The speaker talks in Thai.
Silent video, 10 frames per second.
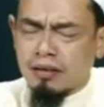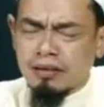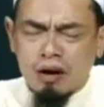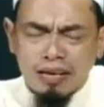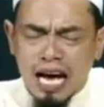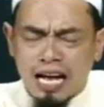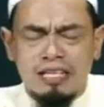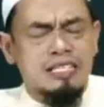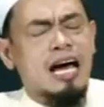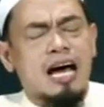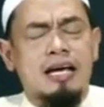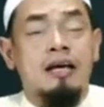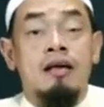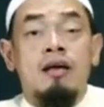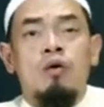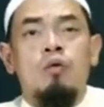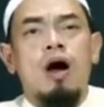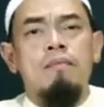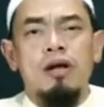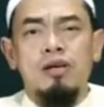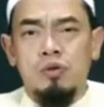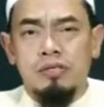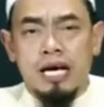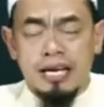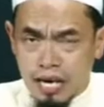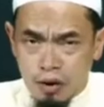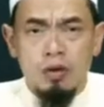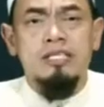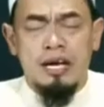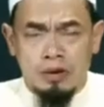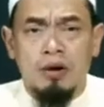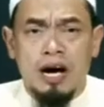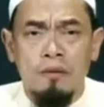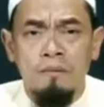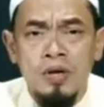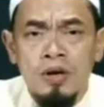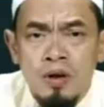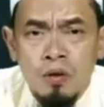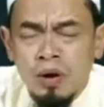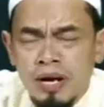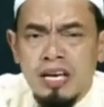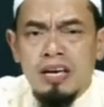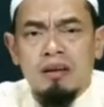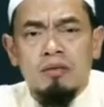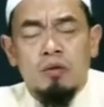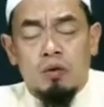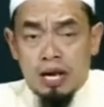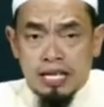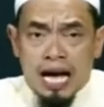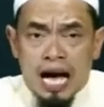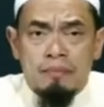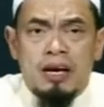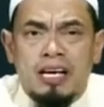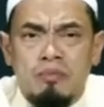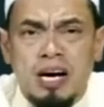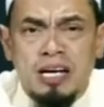ต้องการที่จะให้ความบริสุทธิ์ใจแก่หัวใจของเขาวันนี้คนเลยถามนะครับว่า